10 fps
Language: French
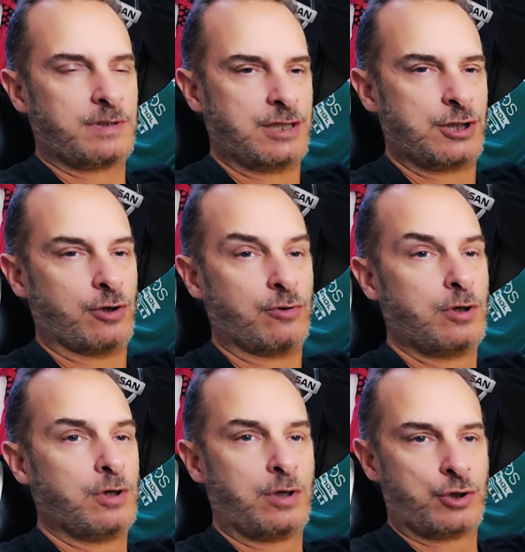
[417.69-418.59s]
C'est chiant.
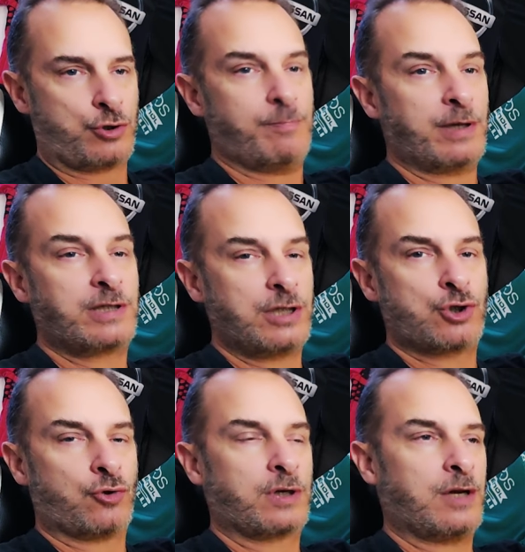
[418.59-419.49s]
Je suis pas une
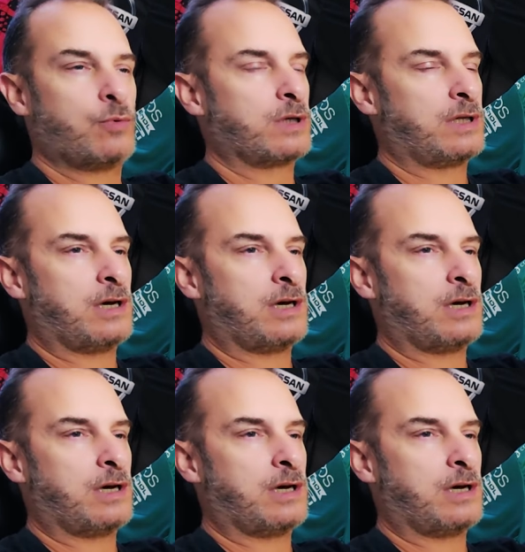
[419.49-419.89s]
quiche en anglais, loin